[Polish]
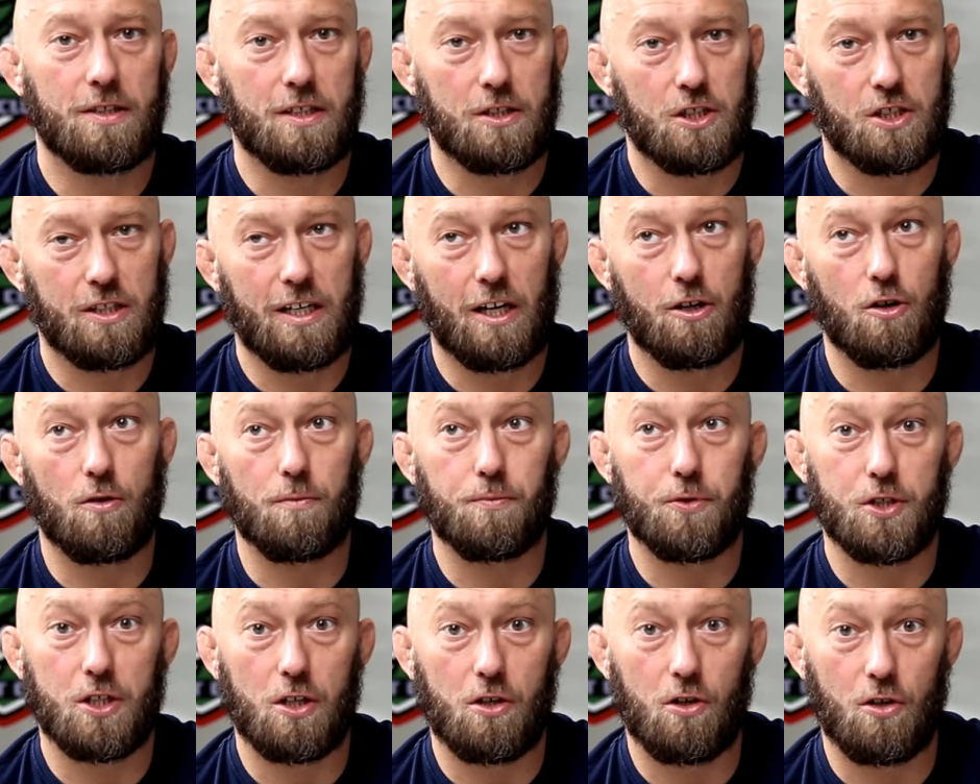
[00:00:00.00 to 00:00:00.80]

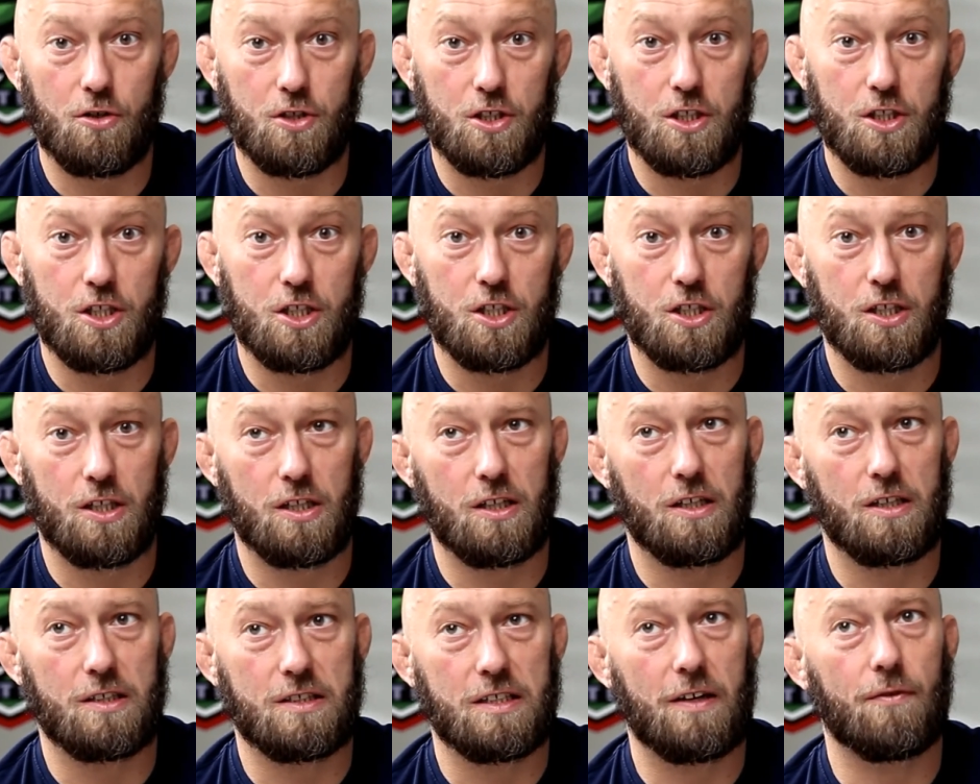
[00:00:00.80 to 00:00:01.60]
zaczynają przychodzić
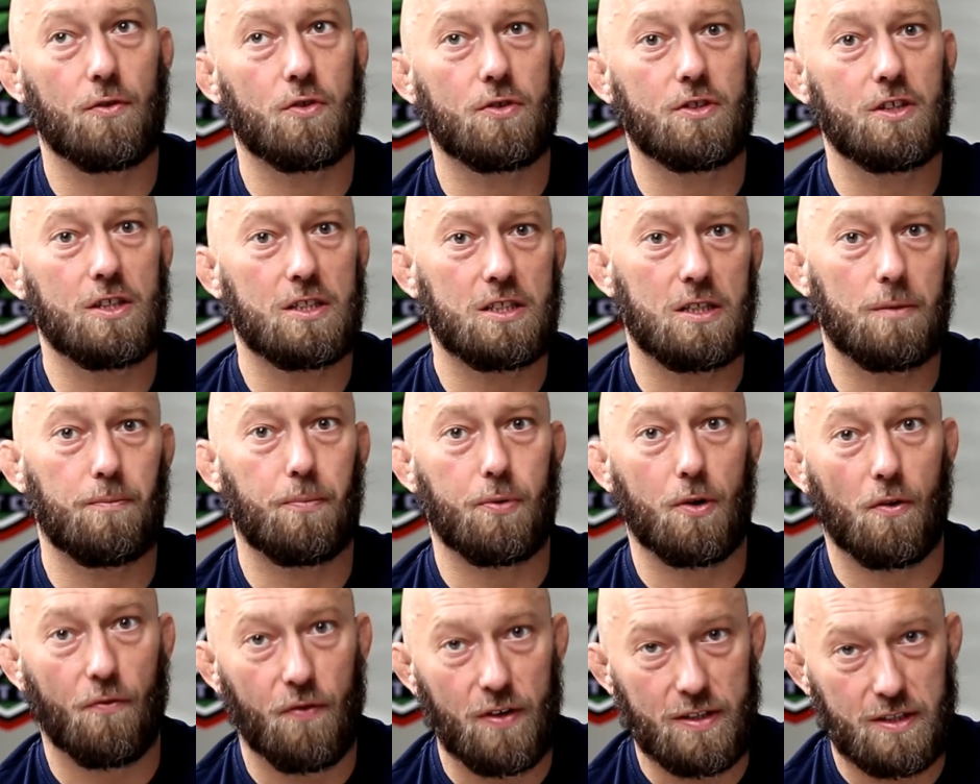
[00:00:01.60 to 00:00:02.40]
e, zawodnicy
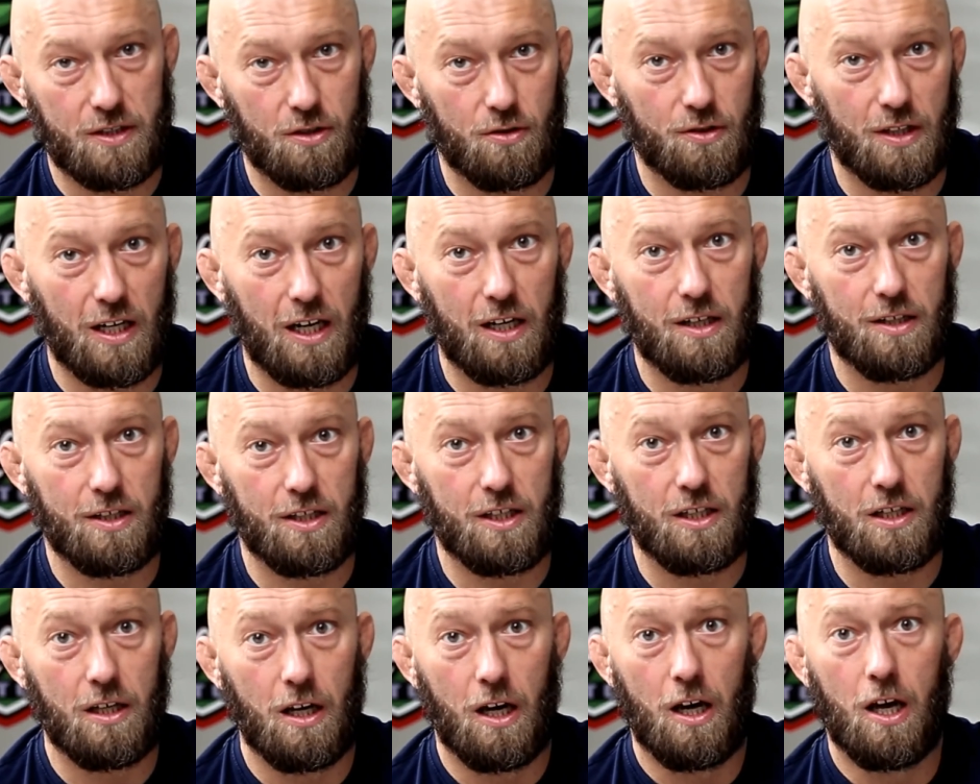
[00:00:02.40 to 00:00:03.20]

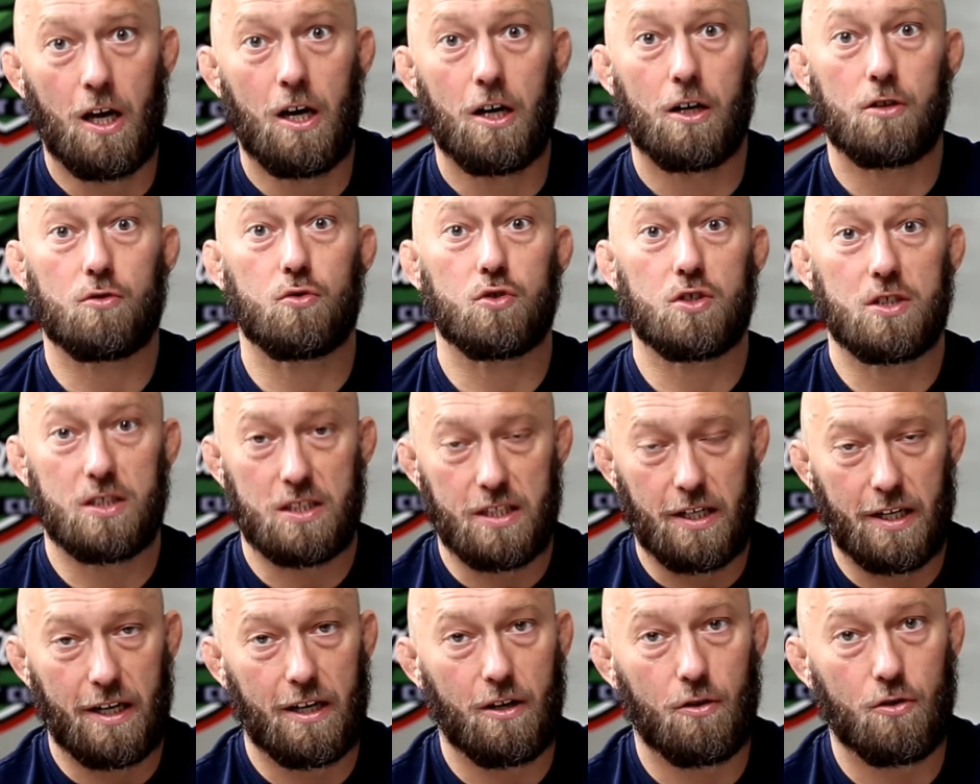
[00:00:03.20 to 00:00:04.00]
profesjonalni, którzy
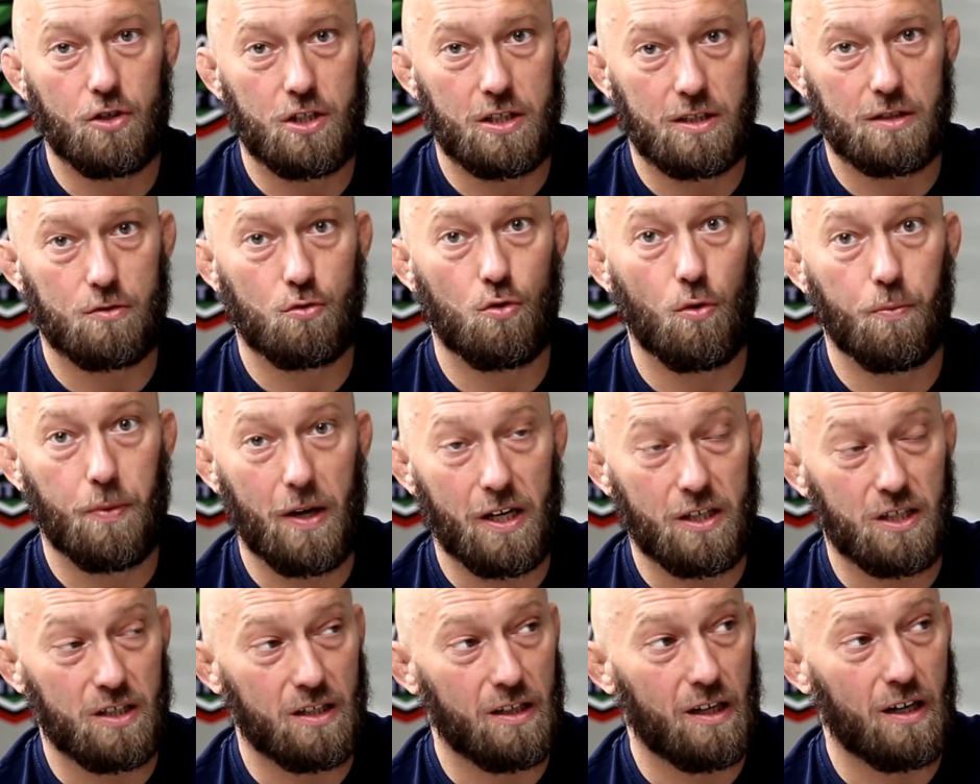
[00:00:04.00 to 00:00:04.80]
starają się
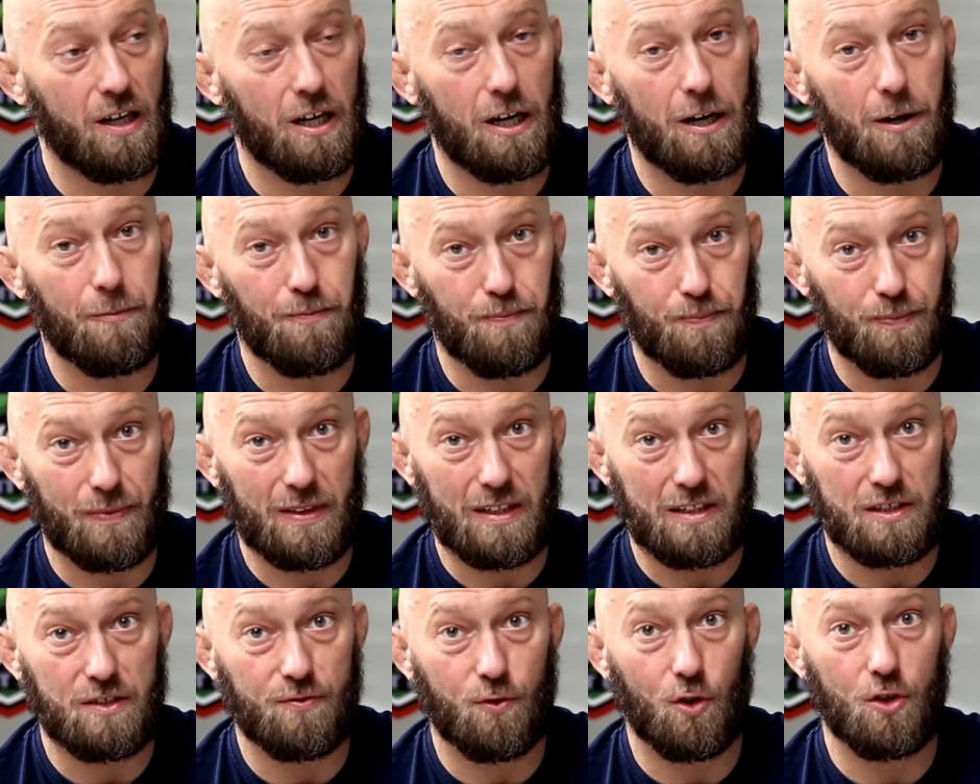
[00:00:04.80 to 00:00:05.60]
skupiać na
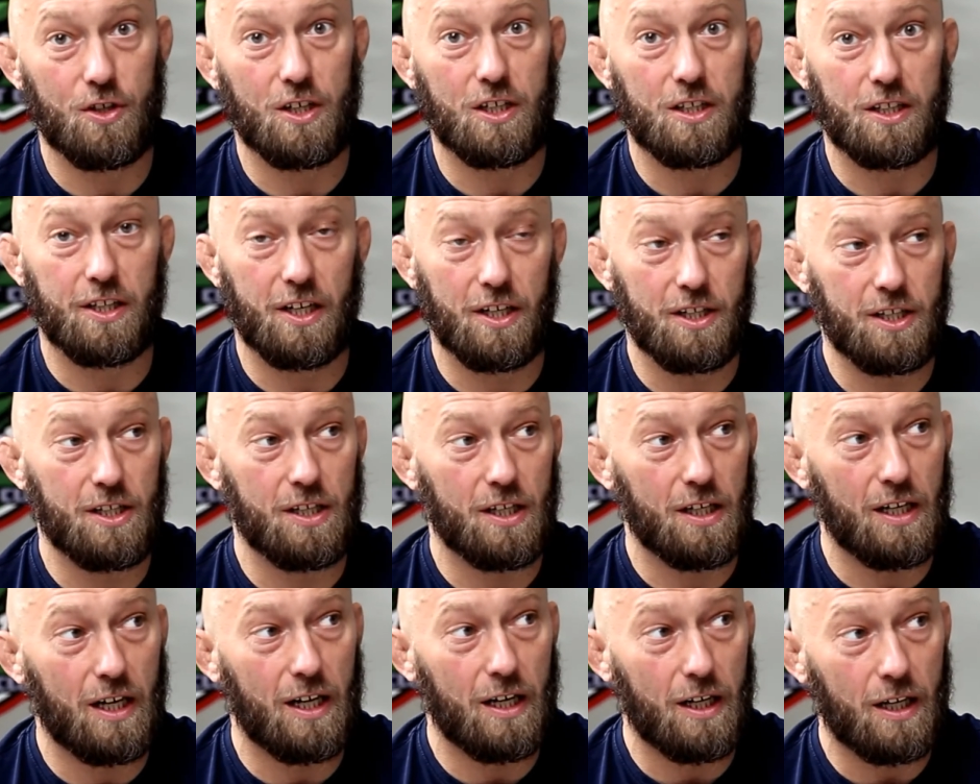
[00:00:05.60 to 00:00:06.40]
swoich
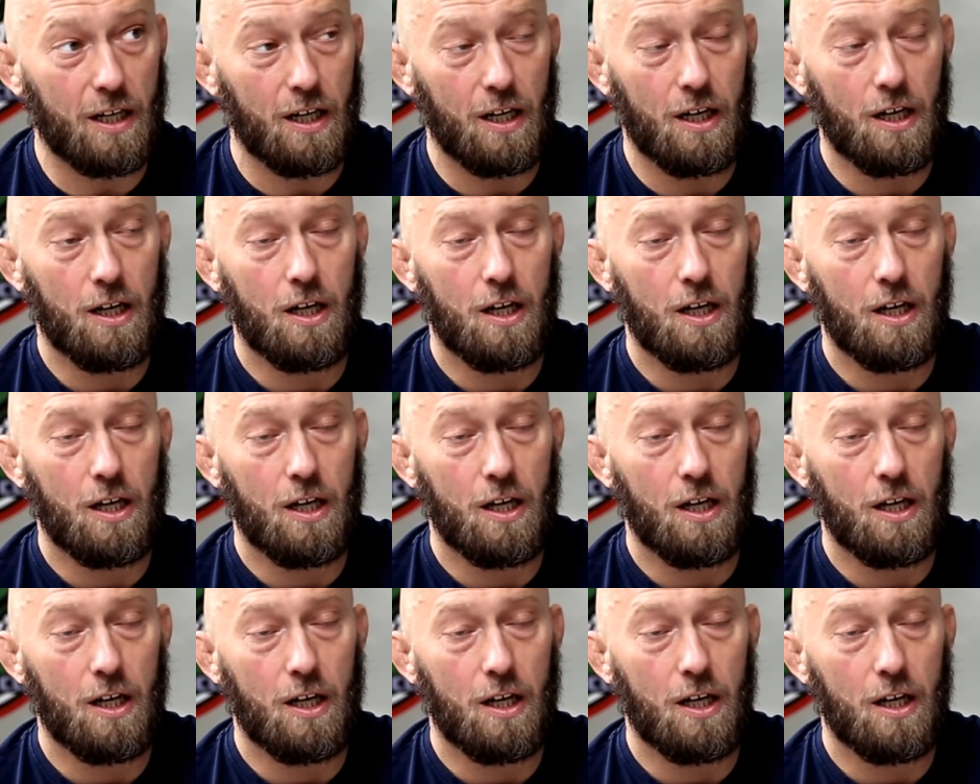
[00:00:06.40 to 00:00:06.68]
treningach.